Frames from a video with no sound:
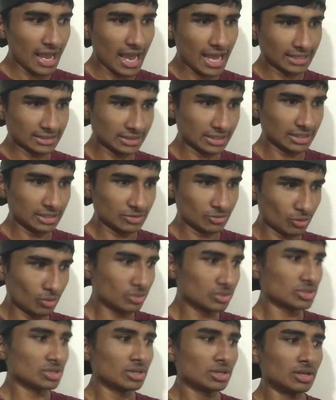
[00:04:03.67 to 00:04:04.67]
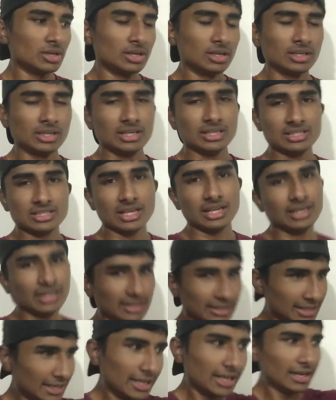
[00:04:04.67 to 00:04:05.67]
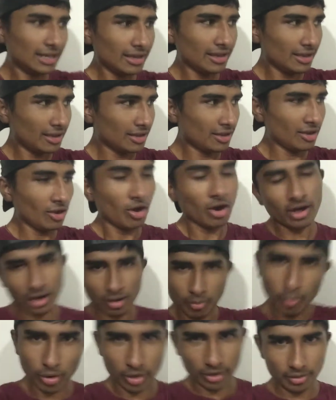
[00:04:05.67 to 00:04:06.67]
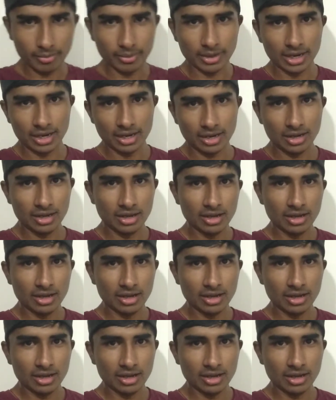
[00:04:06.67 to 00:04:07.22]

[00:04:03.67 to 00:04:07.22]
एज अ रिसोर्स कि चल ये ले और अब बॉडी बना